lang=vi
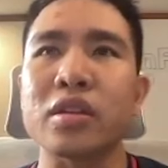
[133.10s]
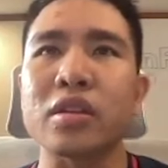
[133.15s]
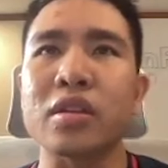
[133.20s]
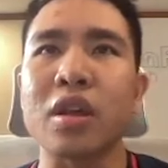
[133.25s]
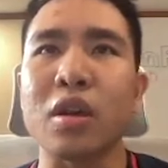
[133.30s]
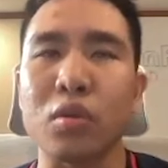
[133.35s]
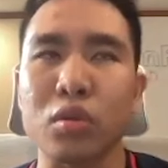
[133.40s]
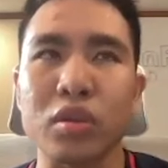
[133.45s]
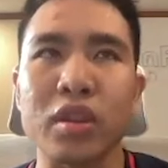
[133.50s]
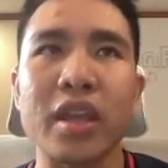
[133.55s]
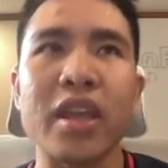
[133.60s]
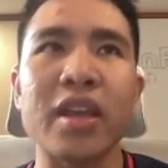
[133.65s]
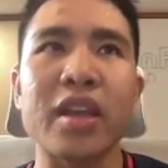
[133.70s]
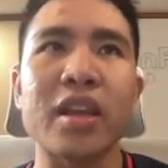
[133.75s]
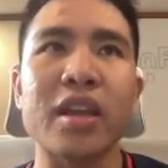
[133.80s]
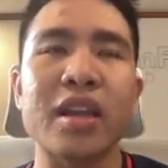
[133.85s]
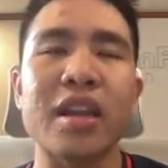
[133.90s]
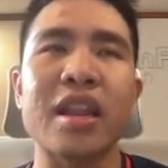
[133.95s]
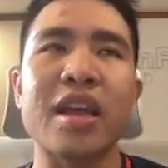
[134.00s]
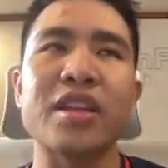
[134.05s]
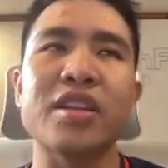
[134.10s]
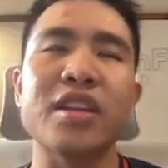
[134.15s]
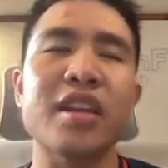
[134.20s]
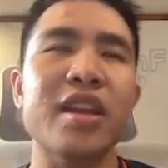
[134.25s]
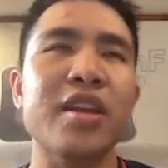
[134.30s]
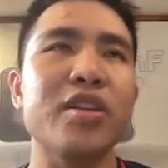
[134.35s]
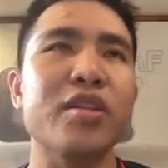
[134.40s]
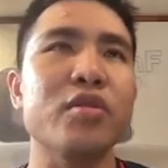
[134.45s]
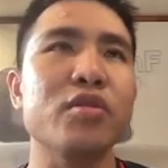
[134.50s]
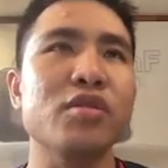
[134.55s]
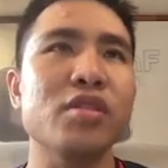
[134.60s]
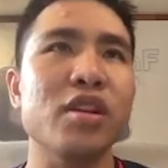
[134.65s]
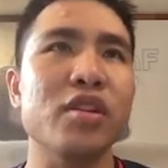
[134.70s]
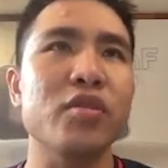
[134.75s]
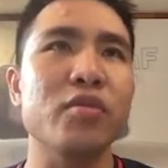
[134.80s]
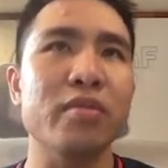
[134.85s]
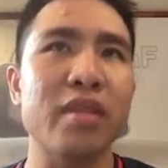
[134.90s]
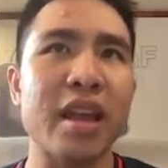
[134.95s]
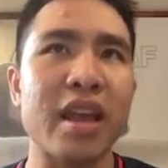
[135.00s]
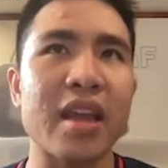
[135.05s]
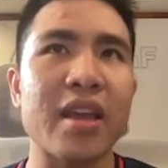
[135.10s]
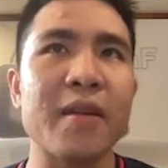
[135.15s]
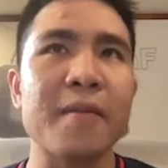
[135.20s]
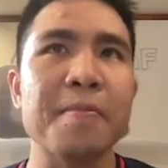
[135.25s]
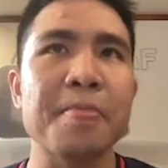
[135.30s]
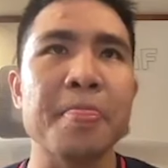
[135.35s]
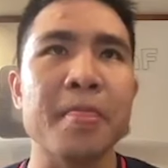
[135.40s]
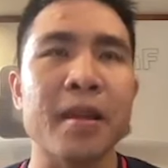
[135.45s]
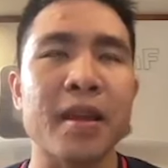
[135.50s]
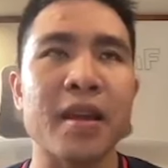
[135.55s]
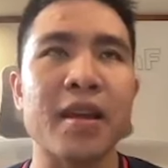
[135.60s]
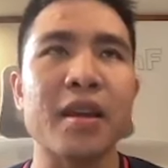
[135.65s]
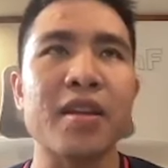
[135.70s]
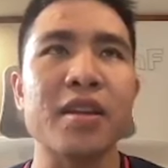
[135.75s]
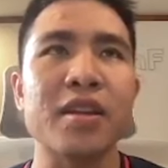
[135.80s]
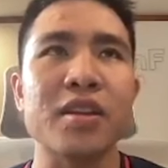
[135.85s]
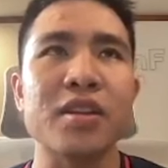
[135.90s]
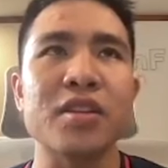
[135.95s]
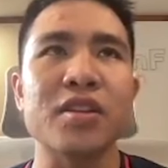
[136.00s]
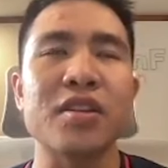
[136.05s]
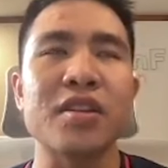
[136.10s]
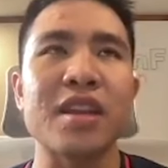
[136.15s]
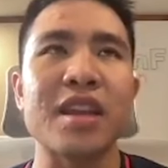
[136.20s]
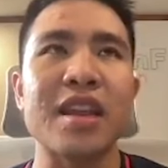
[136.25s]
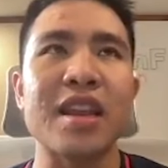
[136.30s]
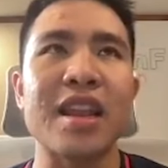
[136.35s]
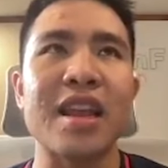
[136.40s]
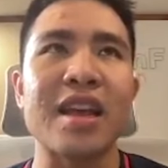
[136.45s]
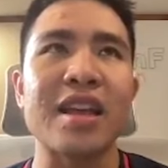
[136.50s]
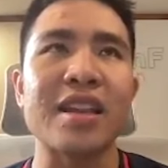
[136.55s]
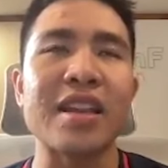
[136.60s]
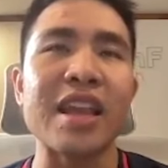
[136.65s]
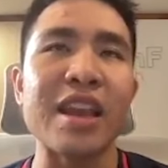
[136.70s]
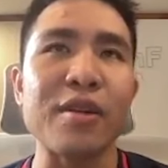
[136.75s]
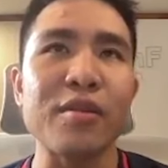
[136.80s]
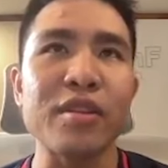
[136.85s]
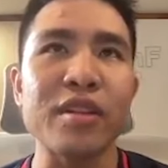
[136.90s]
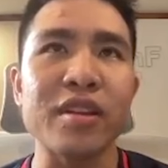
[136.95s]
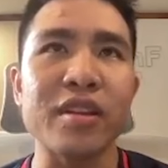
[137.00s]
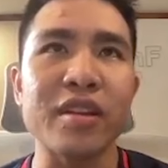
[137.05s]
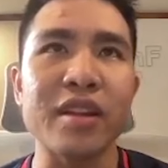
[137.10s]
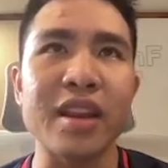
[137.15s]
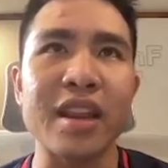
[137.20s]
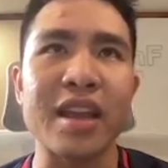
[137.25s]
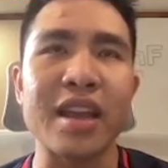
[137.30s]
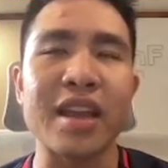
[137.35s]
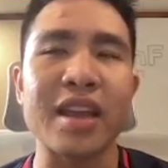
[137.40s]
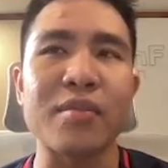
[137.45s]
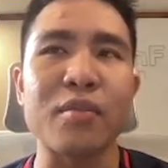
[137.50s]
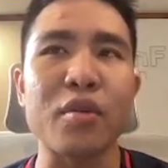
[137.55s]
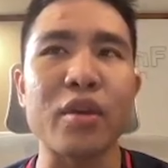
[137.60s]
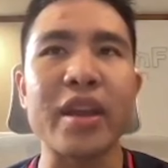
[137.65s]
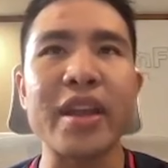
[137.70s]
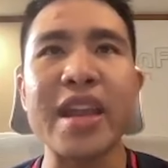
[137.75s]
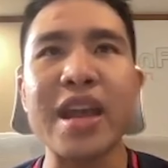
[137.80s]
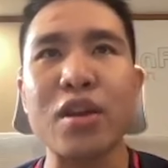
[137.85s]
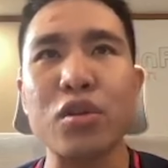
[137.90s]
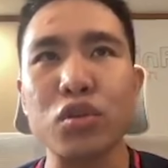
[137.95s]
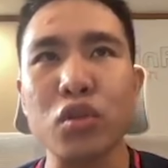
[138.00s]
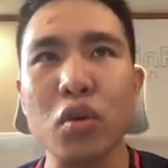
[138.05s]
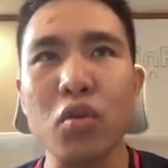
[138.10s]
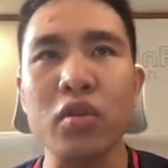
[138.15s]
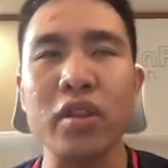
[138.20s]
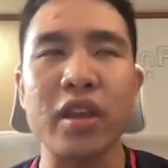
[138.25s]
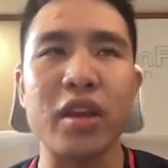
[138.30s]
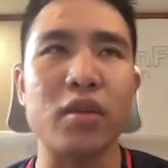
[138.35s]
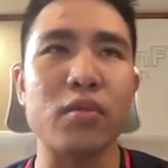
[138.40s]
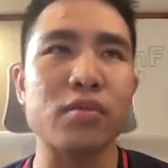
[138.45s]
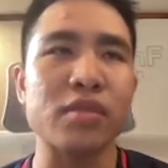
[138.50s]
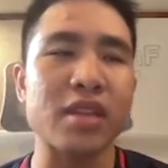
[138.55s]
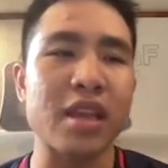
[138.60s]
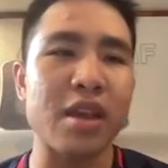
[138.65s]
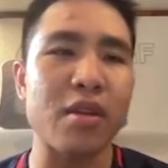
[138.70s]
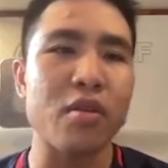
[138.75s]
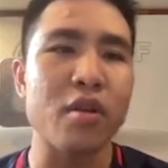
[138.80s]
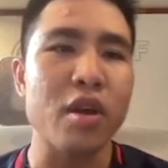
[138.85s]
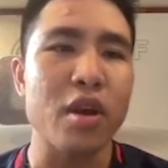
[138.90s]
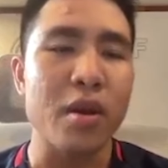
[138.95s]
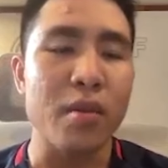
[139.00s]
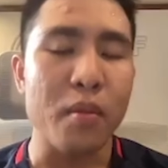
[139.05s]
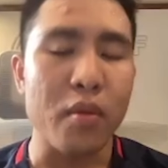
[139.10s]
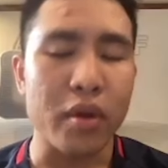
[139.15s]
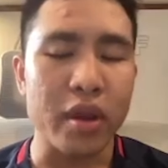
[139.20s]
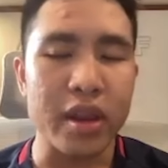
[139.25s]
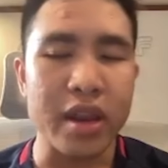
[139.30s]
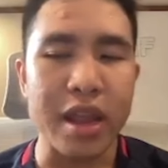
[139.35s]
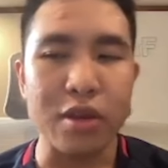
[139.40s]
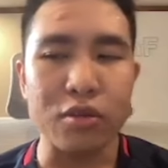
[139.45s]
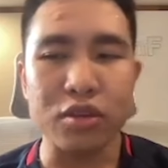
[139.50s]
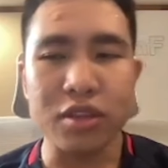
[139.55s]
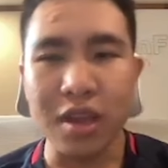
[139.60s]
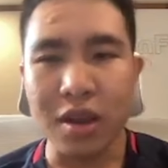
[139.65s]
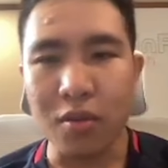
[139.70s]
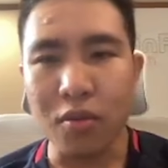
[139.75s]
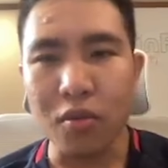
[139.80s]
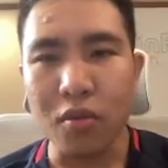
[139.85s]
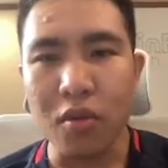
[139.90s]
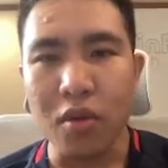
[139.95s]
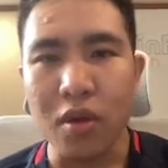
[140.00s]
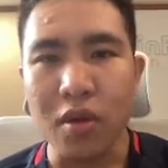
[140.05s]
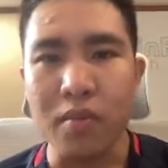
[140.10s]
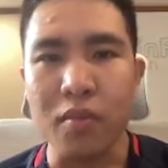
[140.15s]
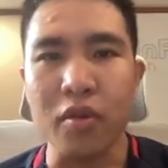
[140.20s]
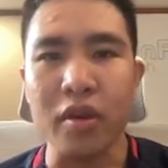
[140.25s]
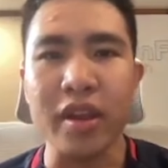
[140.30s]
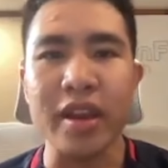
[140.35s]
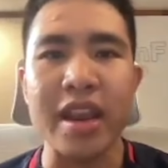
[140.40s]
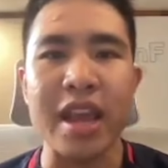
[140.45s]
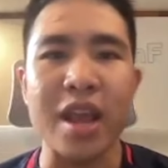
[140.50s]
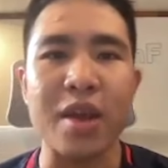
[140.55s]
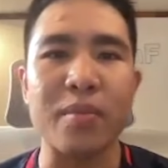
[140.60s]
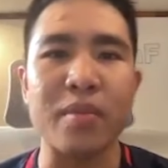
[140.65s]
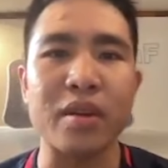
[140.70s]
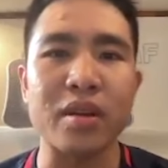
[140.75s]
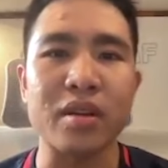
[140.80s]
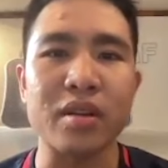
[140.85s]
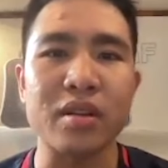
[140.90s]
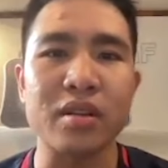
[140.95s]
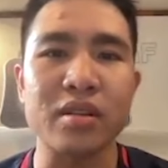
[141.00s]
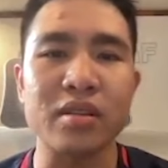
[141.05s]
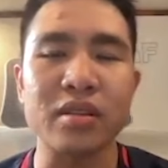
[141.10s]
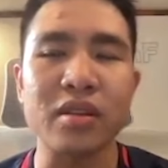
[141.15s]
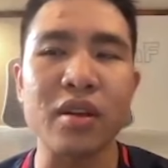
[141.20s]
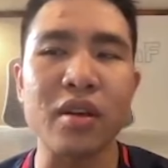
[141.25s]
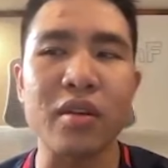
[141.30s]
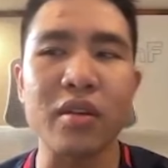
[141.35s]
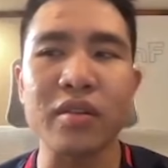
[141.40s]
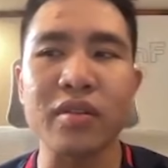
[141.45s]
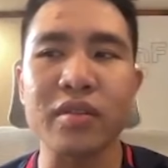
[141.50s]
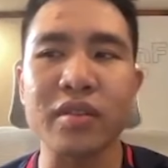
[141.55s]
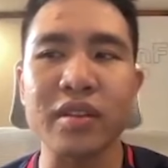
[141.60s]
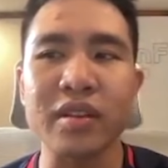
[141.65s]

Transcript: đầu tiên là chính là user chúng ta à, cho nên là nếu như là một cái đau tốt thì không sao một cái đau xấu một cái đau mà nó nó